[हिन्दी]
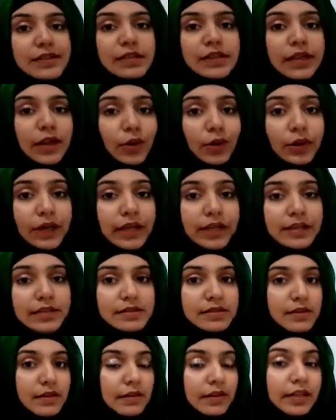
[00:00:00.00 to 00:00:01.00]
से क्या हो रहा है
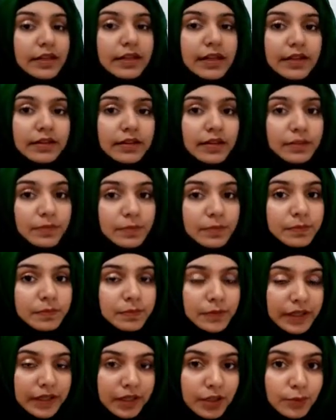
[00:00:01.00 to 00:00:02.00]
कि सर्किट के अंदर
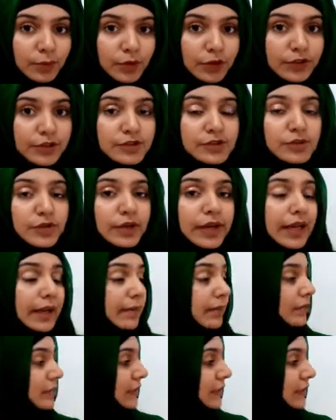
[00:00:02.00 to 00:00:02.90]
करंट प्रोड्यूस हो रहा है